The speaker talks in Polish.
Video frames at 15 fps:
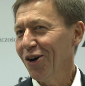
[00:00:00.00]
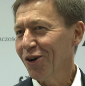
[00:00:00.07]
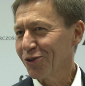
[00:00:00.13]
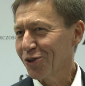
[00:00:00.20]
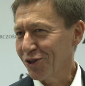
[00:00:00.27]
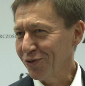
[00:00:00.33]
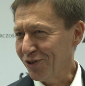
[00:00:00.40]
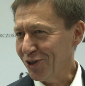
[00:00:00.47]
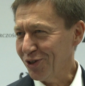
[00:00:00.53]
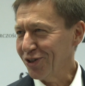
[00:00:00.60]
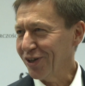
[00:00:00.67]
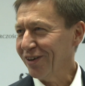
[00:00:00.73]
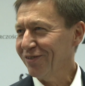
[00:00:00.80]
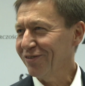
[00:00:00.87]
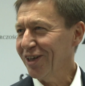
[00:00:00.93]

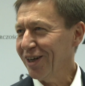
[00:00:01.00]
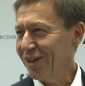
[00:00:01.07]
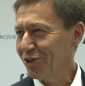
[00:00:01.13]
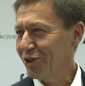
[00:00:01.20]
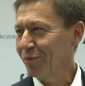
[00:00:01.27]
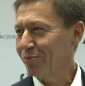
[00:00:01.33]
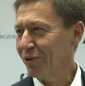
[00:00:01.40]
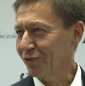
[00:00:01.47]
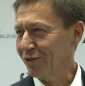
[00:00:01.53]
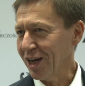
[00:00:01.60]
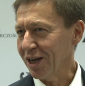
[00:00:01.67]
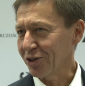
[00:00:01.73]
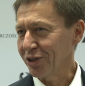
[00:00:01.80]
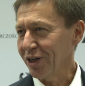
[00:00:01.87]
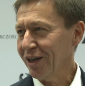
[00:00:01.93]
Oczywiście wiele się
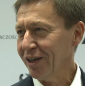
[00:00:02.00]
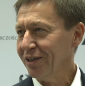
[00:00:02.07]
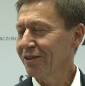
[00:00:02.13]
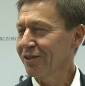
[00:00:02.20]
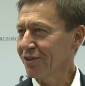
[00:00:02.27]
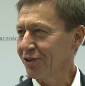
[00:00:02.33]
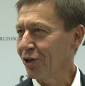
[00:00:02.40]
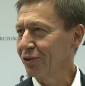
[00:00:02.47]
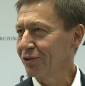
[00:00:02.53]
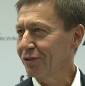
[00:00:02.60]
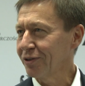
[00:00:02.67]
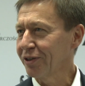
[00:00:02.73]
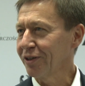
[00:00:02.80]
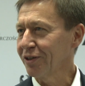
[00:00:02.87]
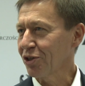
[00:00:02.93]
powtarza,
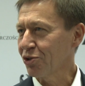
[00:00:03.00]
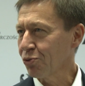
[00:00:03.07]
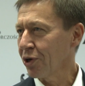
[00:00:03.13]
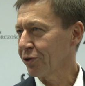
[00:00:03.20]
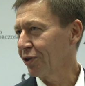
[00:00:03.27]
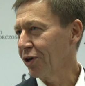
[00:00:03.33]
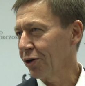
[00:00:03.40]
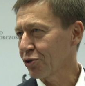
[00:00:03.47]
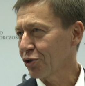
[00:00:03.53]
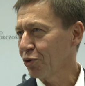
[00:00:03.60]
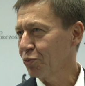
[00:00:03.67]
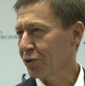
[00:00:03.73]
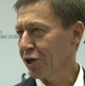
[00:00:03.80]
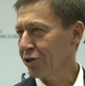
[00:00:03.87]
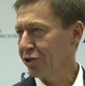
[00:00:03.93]
stąd złoty
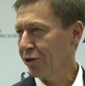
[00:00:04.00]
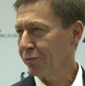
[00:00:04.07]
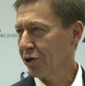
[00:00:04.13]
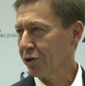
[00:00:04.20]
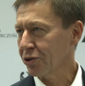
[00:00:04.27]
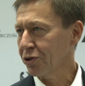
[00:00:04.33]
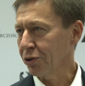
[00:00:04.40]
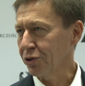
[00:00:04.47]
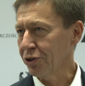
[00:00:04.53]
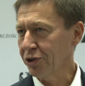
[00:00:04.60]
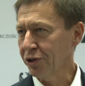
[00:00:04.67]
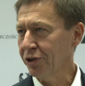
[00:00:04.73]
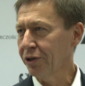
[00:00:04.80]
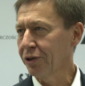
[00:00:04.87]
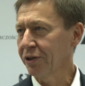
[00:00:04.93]
orzeł
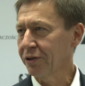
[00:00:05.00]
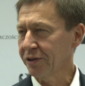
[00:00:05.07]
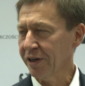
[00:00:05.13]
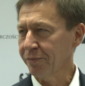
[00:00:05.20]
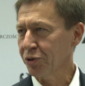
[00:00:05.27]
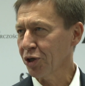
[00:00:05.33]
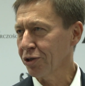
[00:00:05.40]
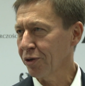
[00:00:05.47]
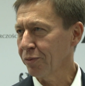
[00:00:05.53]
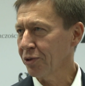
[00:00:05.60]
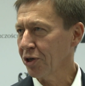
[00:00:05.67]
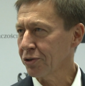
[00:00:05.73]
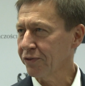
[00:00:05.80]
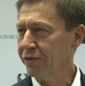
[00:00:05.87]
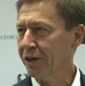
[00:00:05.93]
przedsiębiorczości. Te
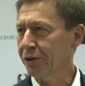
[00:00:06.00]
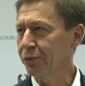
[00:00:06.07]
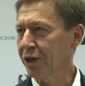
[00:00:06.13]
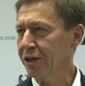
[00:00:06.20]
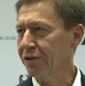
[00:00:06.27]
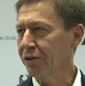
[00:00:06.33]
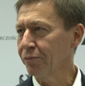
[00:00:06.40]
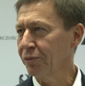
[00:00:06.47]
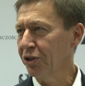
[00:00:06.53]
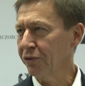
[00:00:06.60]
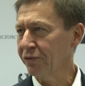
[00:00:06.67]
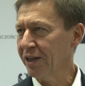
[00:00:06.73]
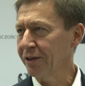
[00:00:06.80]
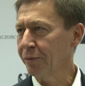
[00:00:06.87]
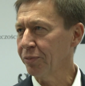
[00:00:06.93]
przedsiębiorstwa, które są
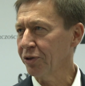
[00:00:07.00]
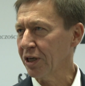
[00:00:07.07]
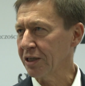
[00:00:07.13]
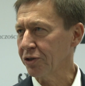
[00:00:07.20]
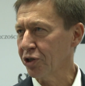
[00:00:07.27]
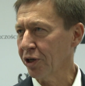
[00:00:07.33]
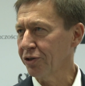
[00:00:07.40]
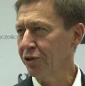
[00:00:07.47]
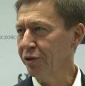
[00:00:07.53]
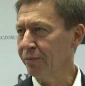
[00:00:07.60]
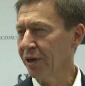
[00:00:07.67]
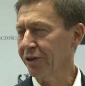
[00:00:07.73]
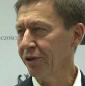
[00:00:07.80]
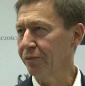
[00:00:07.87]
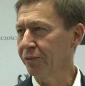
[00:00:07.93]
minowane po raz trzeci,
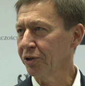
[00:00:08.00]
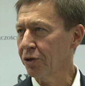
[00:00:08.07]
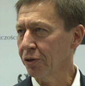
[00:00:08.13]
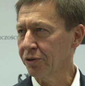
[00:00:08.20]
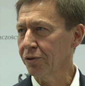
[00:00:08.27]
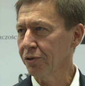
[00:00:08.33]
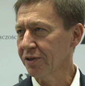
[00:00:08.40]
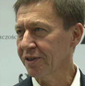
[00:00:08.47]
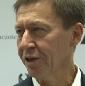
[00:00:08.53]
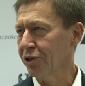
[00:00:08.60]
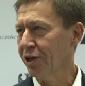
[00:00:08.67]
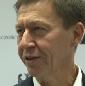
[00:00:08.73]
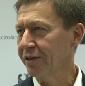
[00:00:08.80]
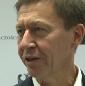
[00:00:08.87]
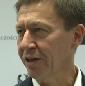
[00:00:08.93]
mają godność
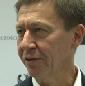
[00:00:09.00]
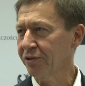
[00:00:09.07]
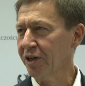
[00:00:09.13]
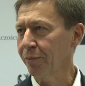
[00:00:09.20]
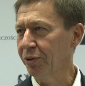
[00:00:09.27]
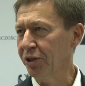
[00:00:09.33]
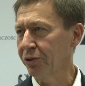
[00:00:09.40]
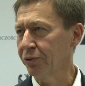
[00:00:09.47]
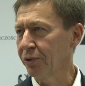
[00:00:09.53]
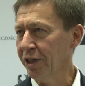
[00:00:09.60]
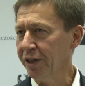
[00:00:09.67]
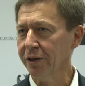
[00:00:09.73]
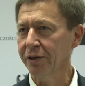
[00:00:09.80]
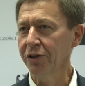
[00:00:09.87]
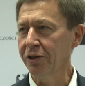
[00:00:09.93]
zasiadania w
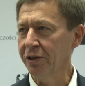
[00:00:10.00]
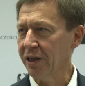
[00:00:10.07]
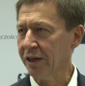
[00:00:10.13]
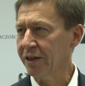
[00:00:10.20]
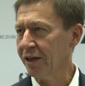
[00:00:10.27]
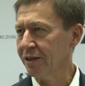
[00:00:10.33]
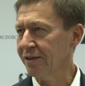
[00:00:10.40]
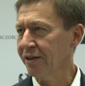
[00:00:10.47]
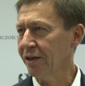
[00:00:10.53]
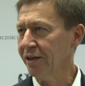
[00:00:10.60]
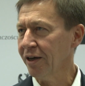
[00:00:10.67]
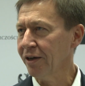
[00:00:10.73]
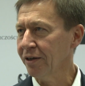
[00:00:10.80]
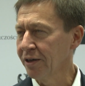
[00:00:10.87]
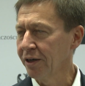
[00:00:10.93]
kapitule i
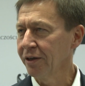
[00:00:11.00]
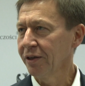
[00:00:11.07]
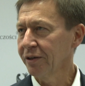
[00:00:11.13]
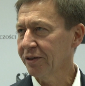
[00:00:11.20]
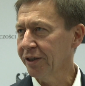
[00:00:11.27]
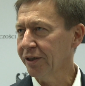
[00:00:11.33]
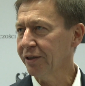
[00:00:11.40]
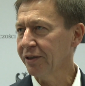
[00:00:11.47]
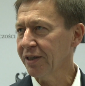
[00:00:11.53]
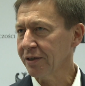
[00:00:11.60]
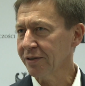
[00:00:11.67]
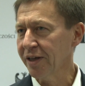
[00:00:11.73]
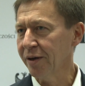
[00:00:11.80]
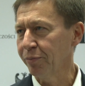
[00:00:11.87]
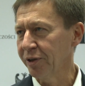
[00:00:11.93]
nagradzania tych
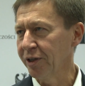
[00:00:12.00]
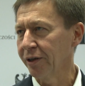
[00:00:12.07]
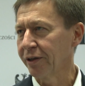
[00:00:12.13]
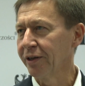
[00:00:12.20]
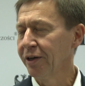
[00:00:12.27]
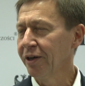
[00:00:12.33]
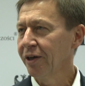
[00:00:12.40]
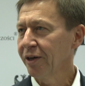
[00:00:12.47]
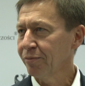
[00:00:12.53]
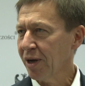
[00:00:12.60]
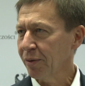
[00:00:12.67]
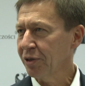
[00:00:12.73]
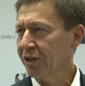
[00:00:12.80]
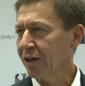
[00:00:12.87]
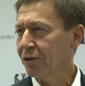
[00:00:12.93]
następnych.
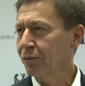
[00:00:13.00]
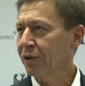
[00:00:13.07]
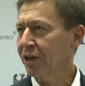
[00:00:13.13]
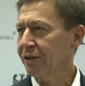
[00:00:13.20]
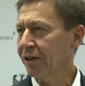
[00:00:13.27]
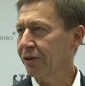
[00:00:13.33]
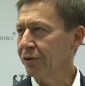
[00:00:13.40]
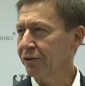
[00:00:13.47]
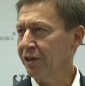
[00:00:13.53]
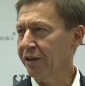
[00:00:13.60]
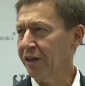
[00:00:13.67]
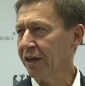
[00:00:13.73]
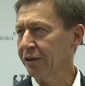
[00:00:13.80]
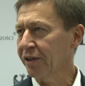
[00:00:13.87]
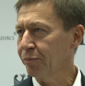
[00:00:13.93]
Mamy taką kategorię
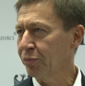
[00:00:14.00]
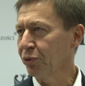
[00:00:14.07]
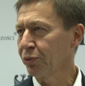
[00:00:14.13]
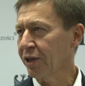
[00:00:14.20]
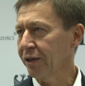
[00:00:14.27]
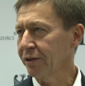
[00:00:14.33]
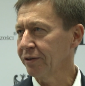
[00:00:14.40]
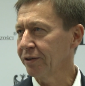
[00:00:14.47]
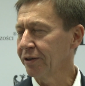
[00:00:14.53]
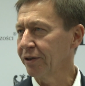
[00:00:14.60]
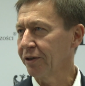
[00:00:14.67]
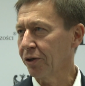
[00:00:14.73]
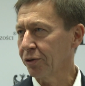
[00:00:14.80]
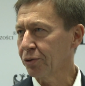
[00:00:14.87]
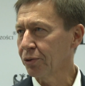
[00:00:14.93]
jak debiutant
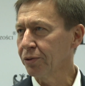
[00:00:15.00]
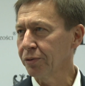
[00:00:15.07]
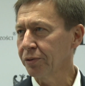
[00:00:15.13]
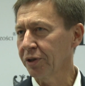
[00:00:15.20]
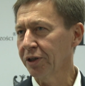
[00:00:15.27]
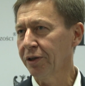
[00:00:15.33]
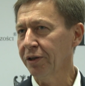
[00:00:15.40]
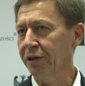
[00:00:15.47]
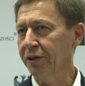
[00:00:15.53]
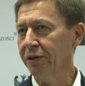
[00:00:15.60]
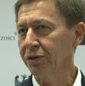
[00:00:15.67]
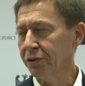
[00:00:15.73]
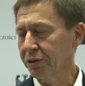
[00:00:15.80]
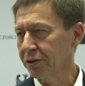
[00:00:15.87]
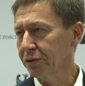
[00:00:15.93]
roku
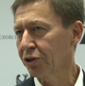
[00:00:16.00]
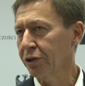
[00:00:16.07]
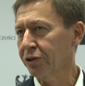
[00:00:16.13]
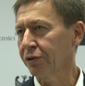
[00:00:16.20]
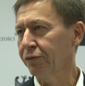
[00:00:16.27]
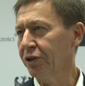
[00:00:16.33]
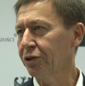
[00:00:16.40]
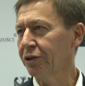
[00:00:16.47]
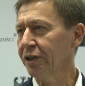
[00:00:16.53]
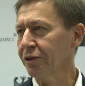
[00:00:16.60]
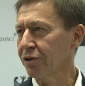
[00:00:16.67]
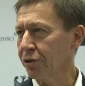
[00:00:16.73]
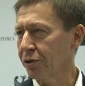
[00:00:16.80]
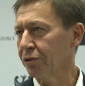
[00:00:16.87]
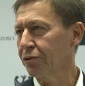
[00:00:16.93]
i rzeczywiście
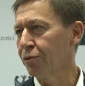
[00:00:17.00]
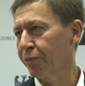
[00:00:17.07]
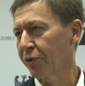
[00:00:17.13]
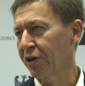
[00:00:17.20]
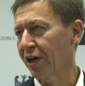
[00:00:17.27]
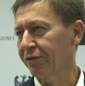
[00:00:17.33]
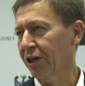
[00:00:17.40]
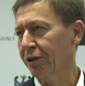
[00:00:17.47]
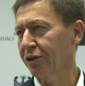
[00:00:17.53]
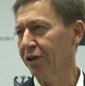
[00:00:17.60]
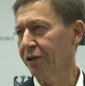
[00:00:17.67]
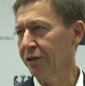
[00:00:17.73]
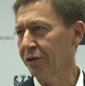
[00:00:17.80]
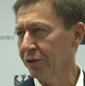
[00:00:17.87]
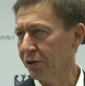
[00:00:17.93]
co roku pojawia
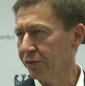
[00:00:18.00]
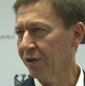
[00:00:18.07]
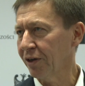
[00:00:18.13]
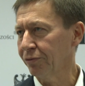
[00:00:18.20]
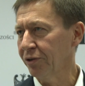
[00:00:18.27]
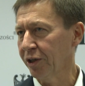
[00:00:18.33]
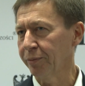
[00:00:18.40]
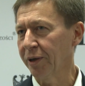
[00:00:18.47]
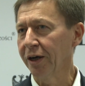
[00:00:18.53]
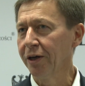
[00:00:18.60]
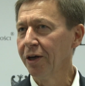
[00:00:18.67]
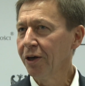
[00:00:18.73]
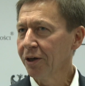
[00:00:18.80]
się nowa firma.